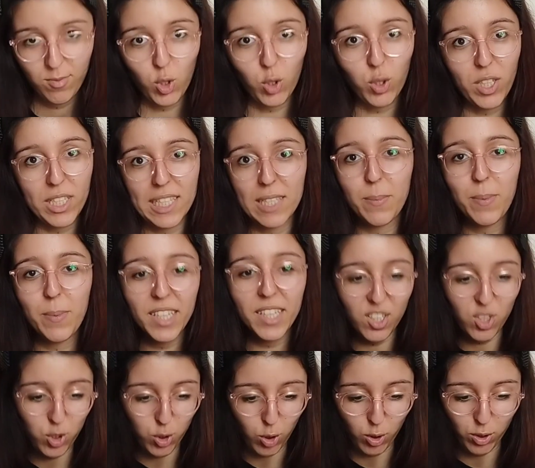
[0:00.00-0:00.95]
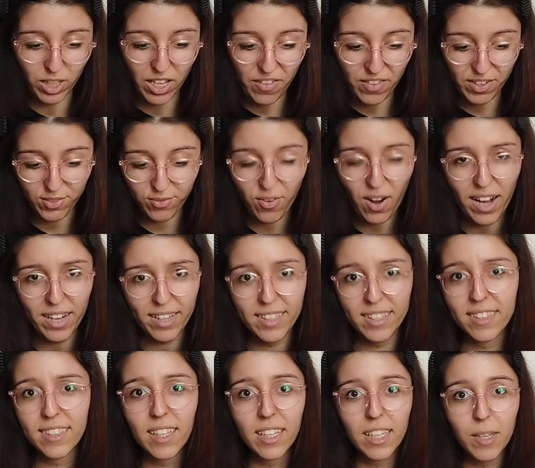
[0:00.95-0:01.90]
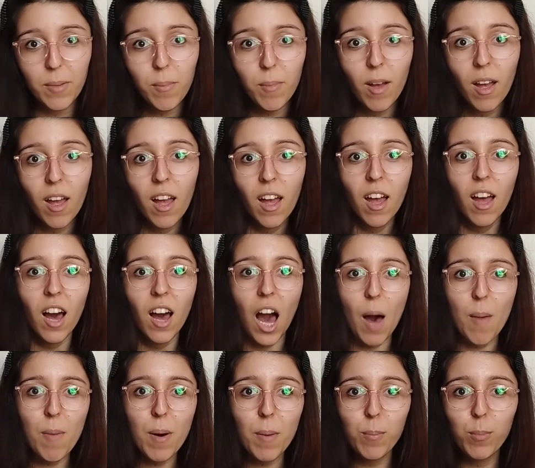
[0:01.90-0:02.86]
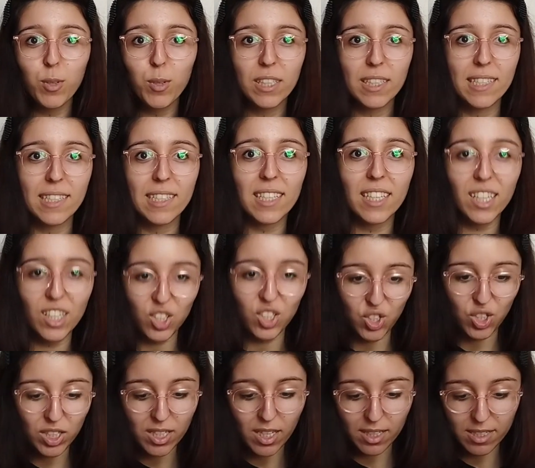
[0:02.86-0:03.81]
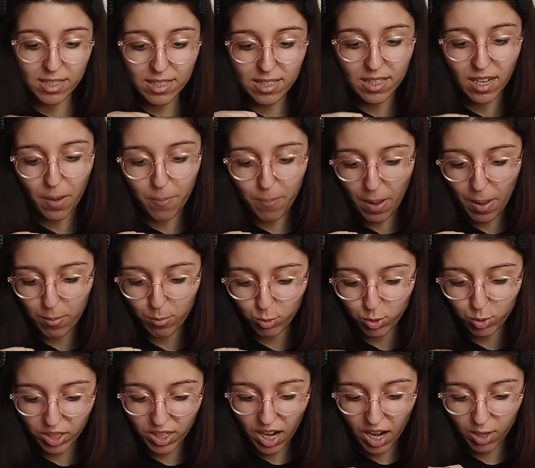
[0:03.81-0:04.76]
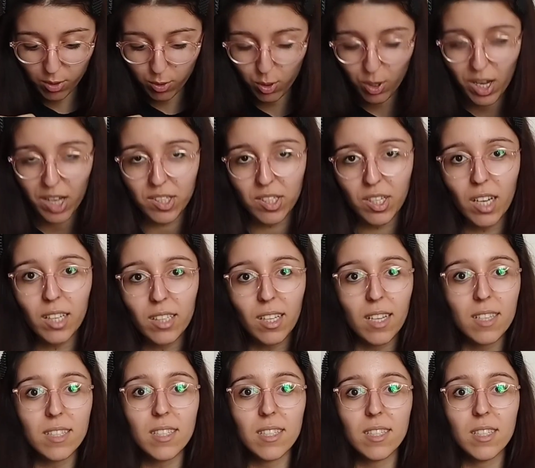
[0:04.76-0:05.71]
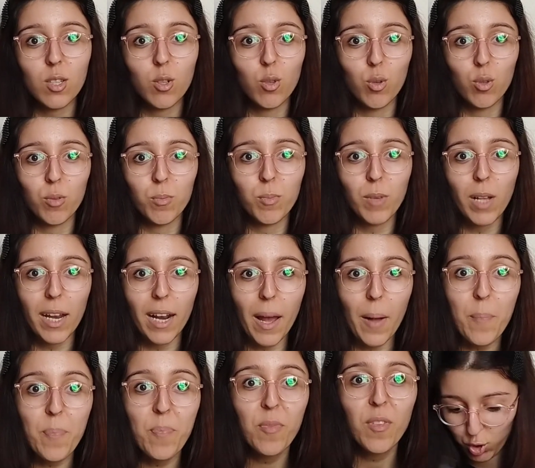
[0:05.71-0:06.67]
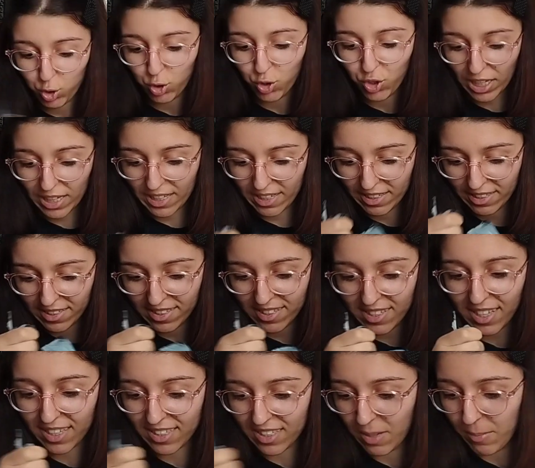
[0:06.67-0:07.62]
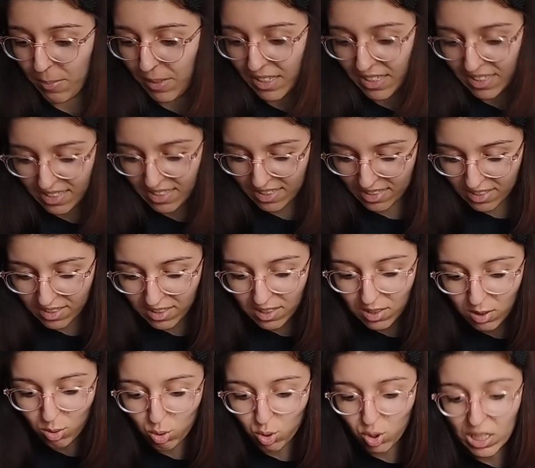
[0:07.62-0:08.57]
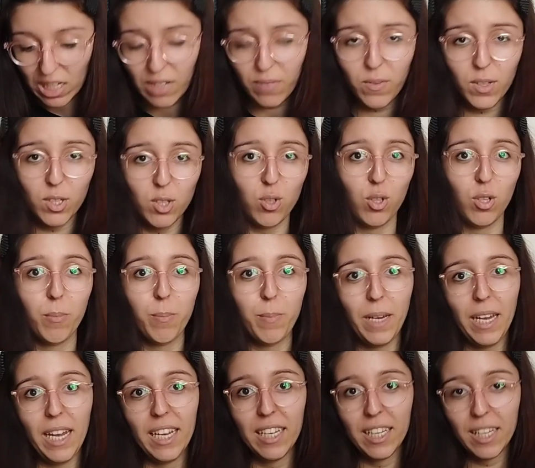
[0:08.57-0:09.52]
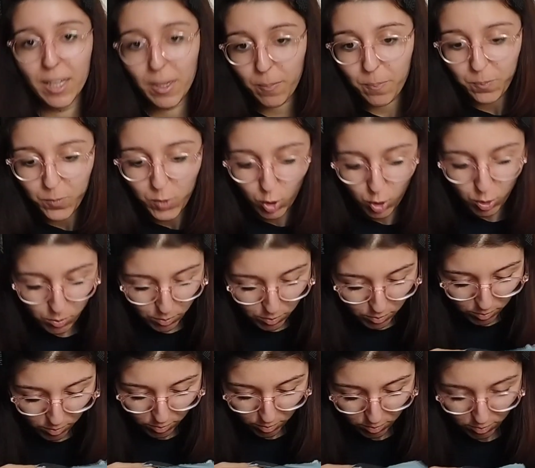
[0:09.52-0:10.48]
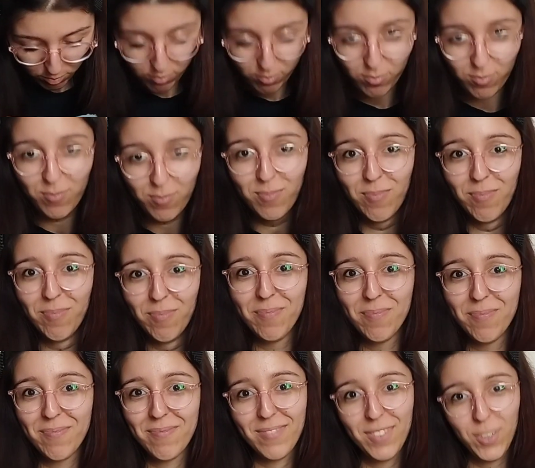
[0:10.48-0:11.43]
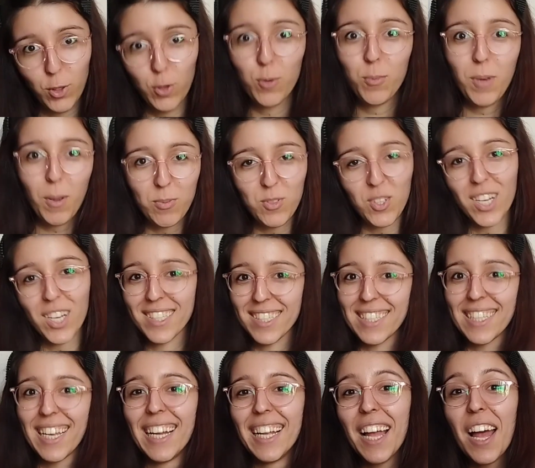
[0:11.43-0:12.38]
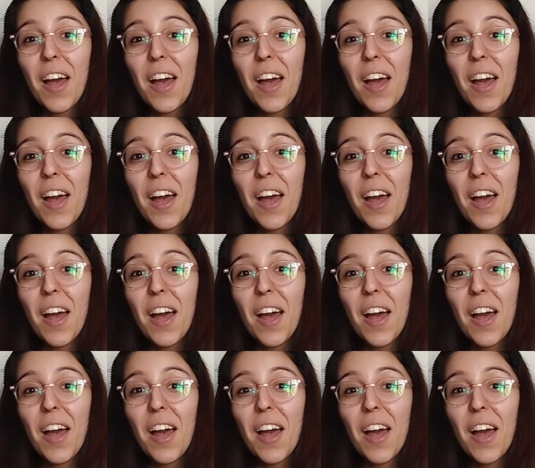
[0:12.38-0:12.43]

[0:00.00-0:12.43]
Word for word: Çok hızlı bir giriş oldu. Evet farkındayım. Ama bu hızlı girişin yanı sıra ben burada kargoyu açarken siz de yorumlara düşüncelerinizi yazabilirsiniz. Üstelik videoyu beğenip yorum yorum yapacaksınız.